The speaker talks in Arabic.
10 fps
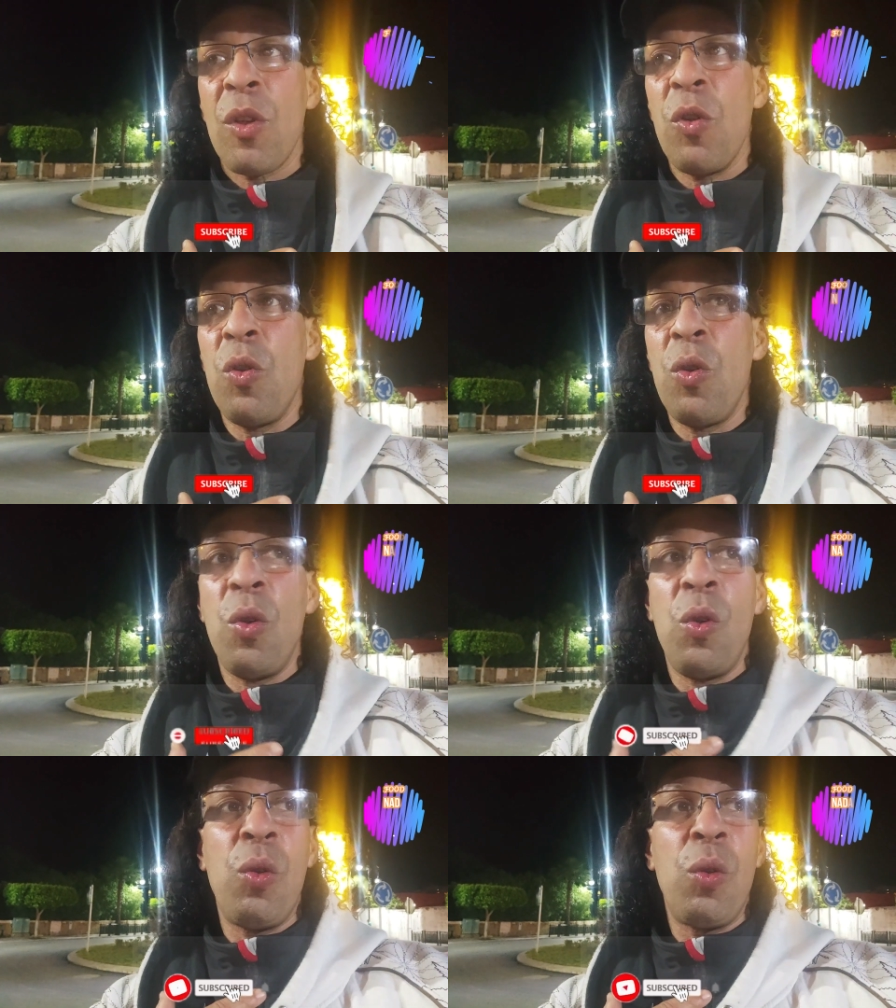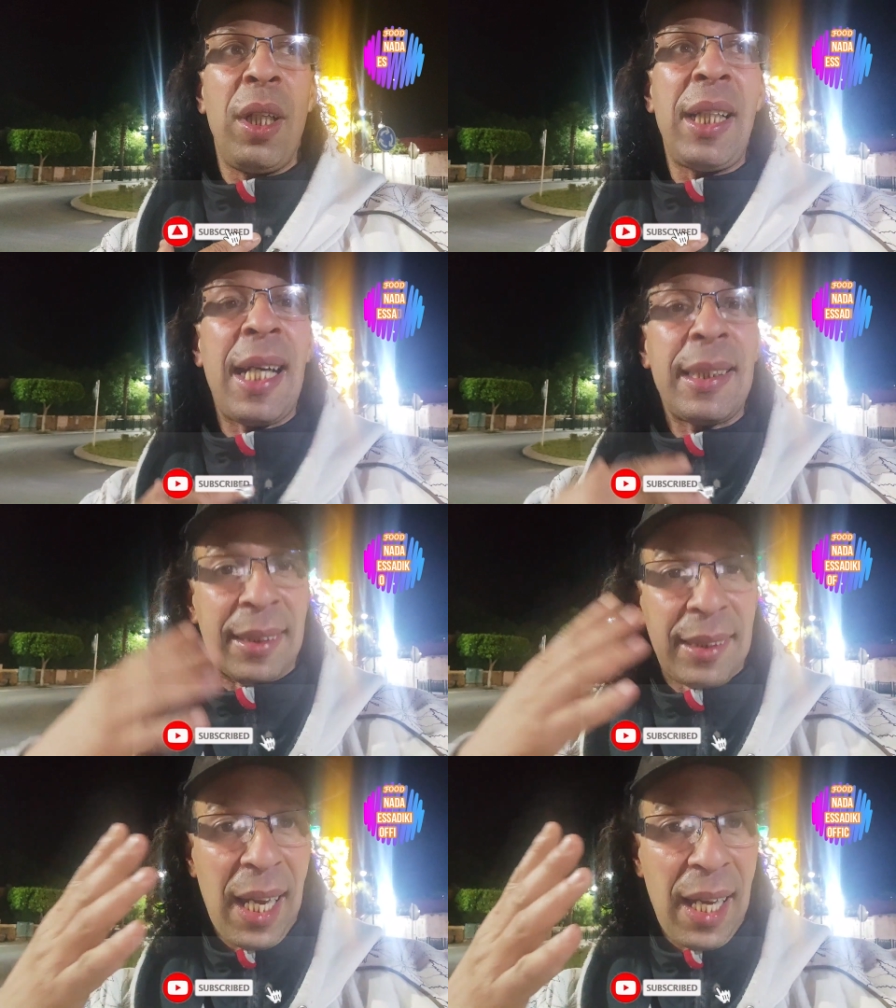وعلى قد
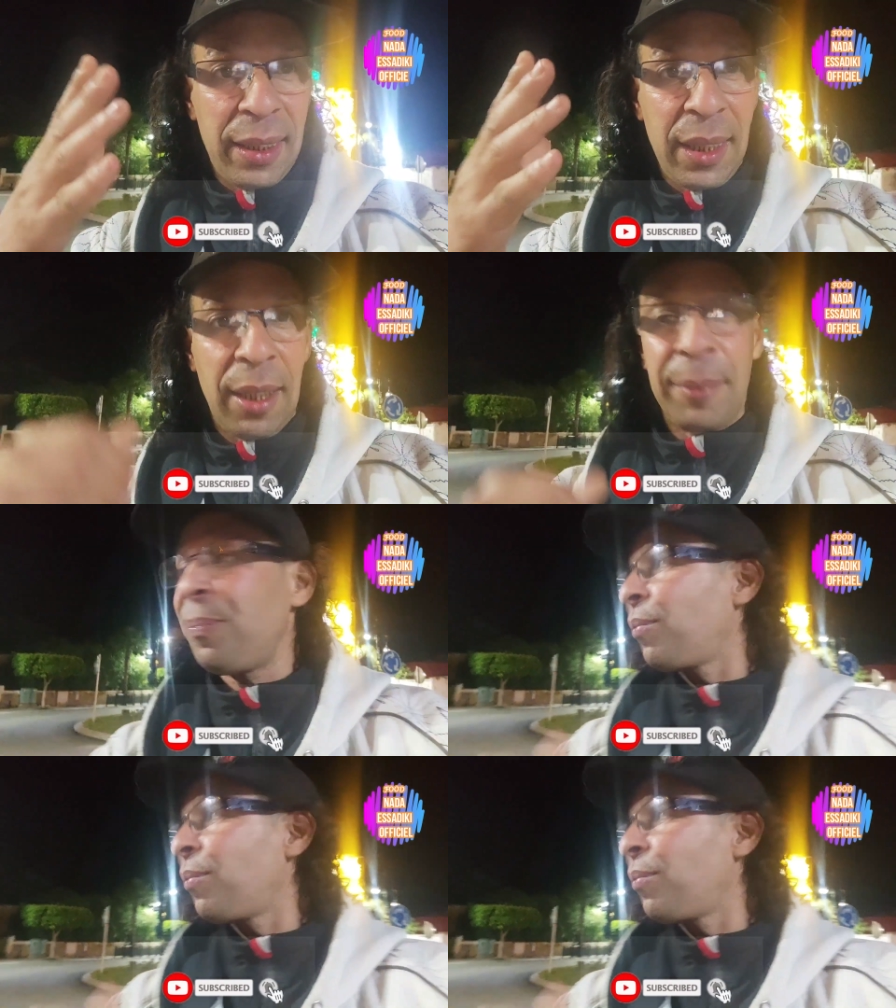الصحه ديالها